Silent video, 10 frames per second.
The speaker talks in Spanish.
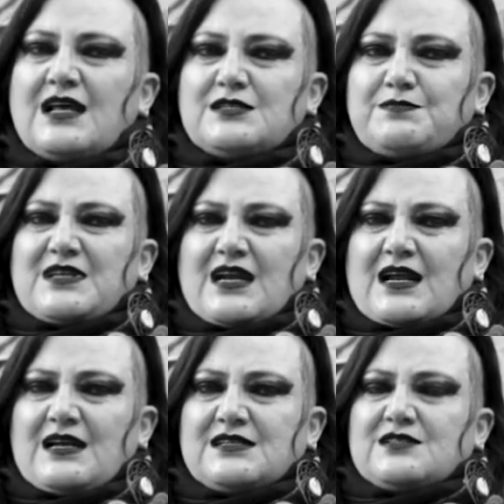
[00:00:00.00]
la
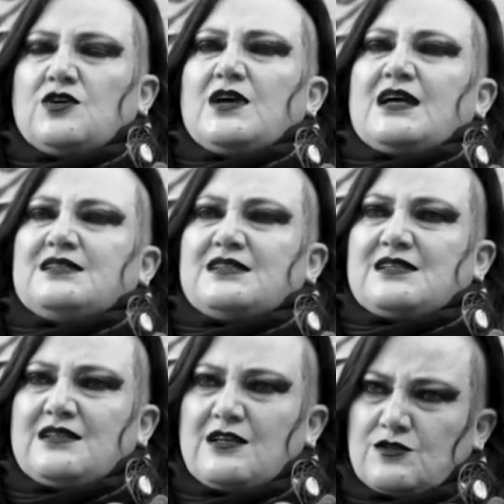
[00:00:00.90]
despatriarcalización en ese
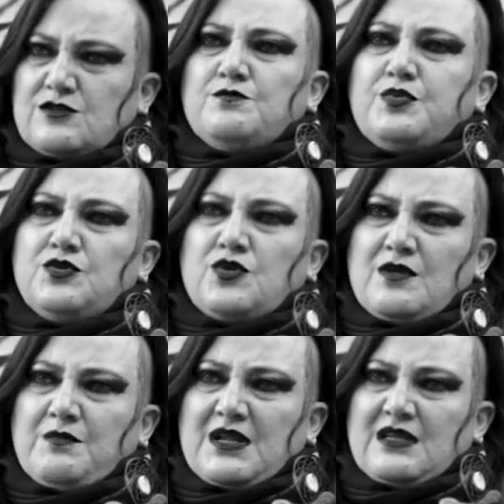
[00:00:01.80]
sentido es un punto
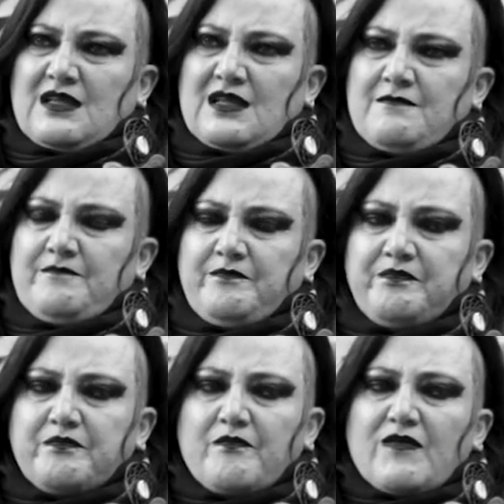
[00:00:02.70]
de partida.
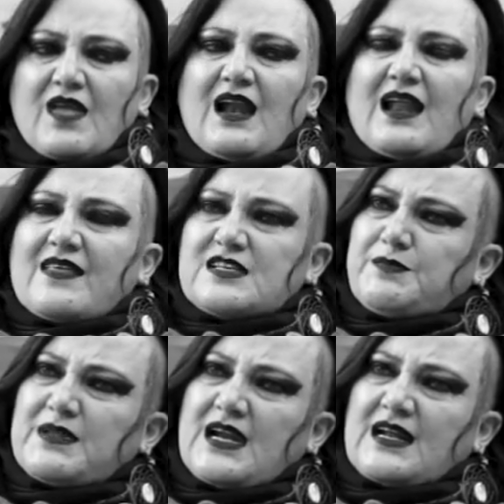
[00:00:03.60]
La
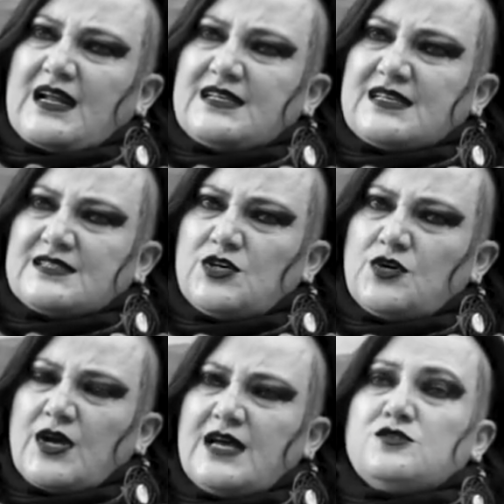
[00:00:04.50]

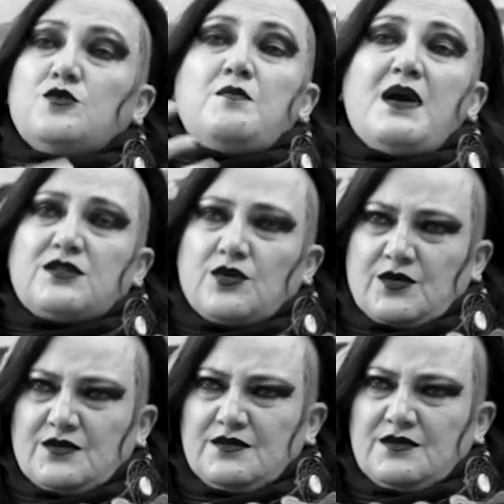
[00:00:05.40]
despatriarcalización es un
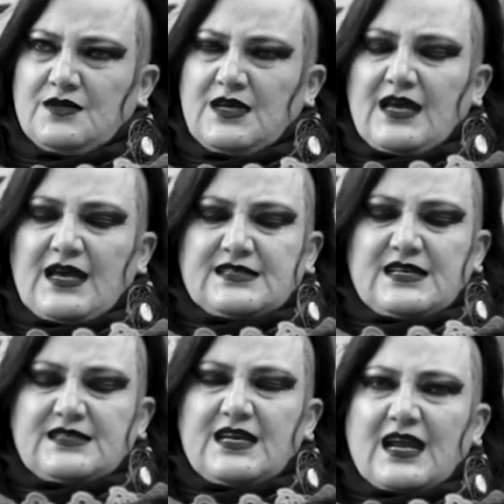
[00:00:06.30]
método, es
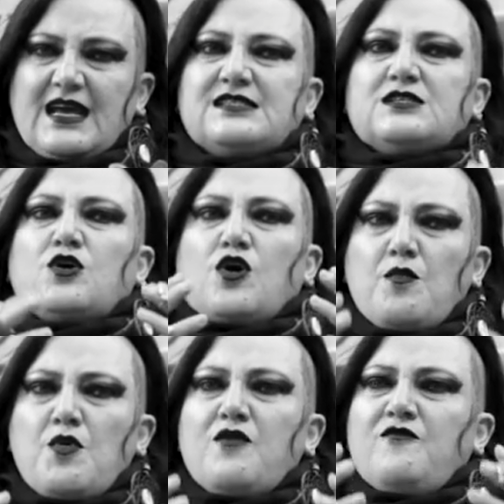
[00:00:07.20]
decir, es
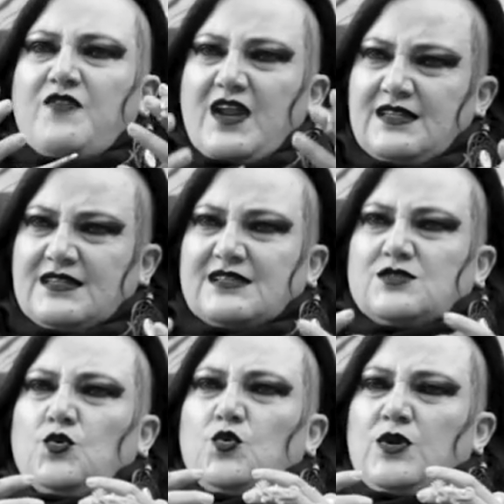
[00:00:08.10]
cómo
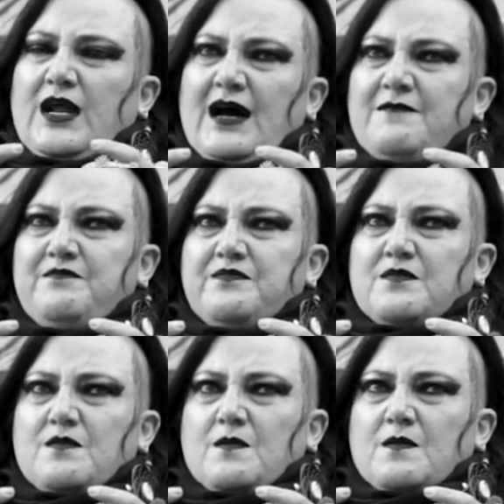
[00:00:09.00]
enfrentas una
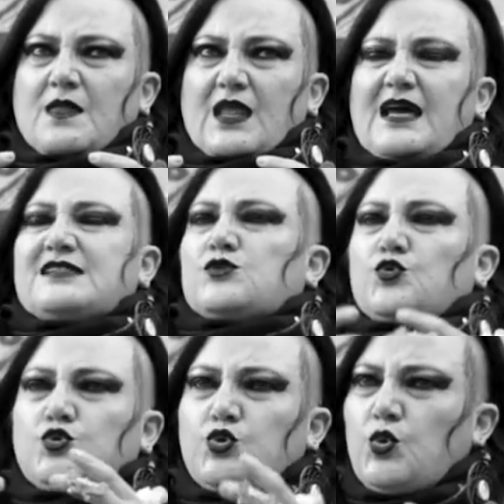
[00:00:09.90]

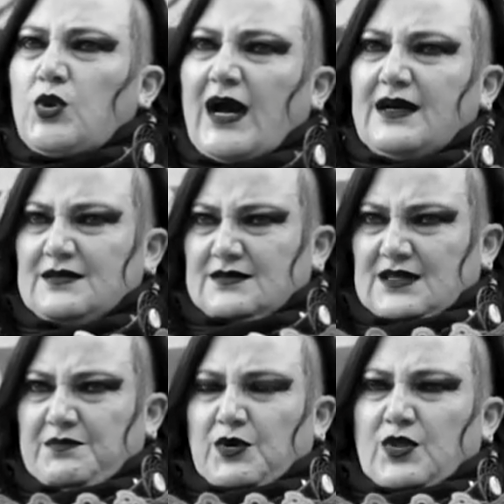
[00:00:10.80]
estructura
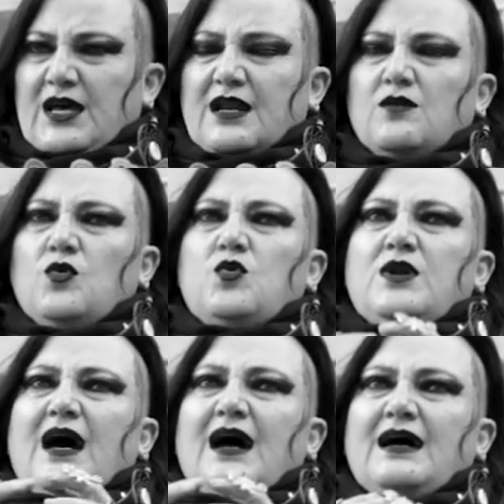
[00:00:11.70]
de poder,
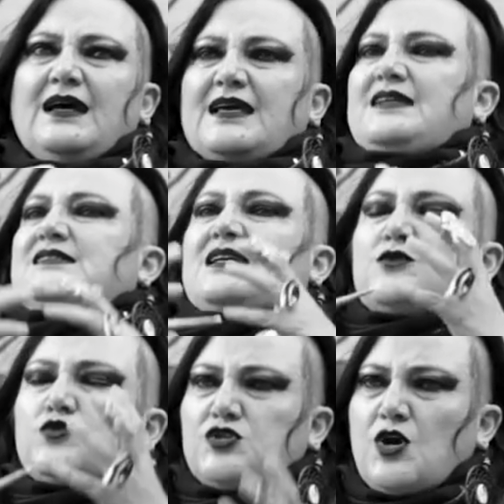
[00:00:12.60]
una
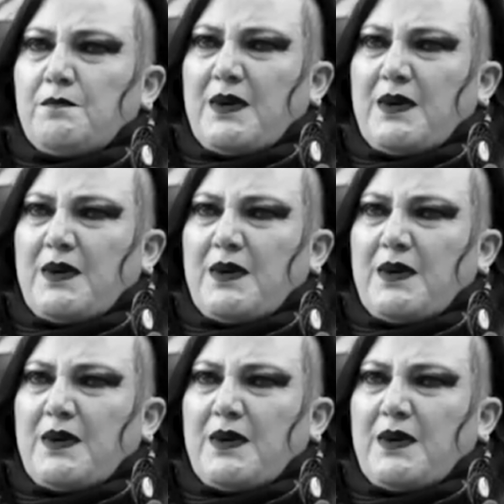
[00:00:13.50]
institución